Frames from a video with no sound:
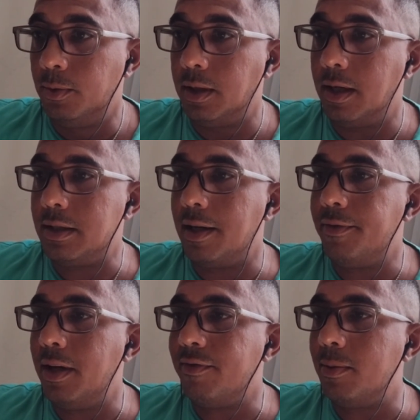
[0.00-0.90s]
Mudando a
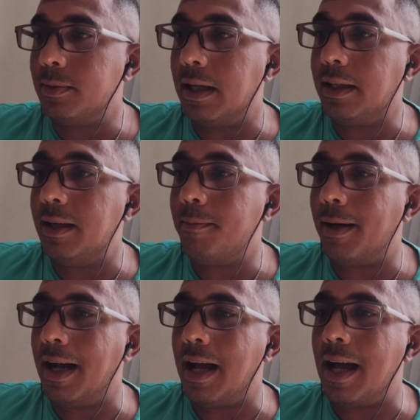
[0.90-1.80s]
chavinha, vamos aqui
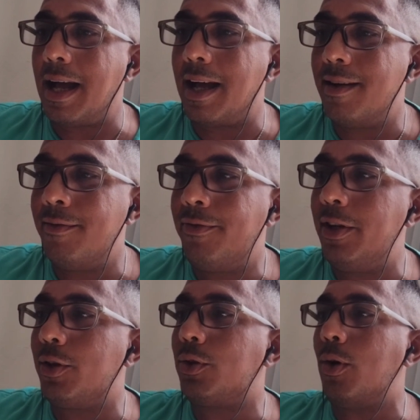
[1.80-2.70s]
para
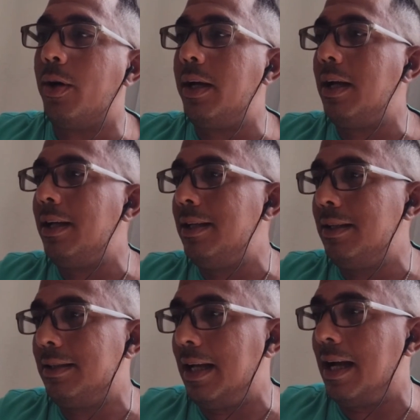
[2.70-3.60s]
Vitória
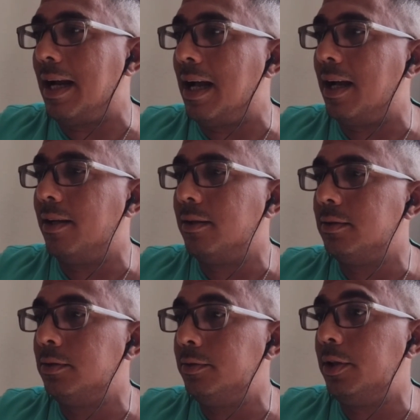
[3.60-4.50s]
e Ceará.
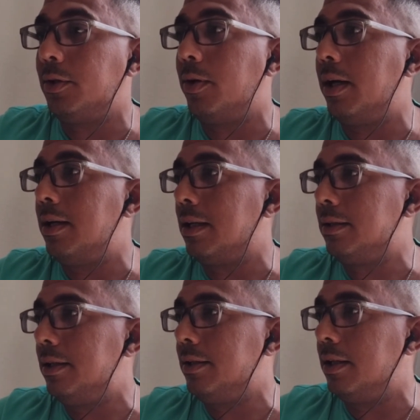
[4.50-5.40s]
Vitória já
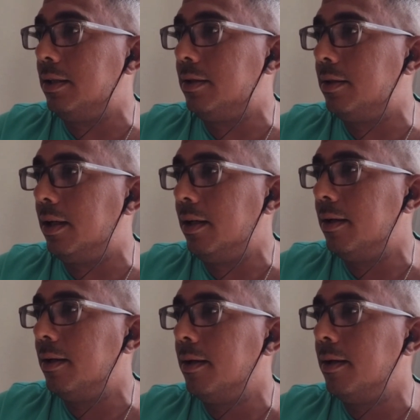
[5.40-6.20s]
sem chances, né?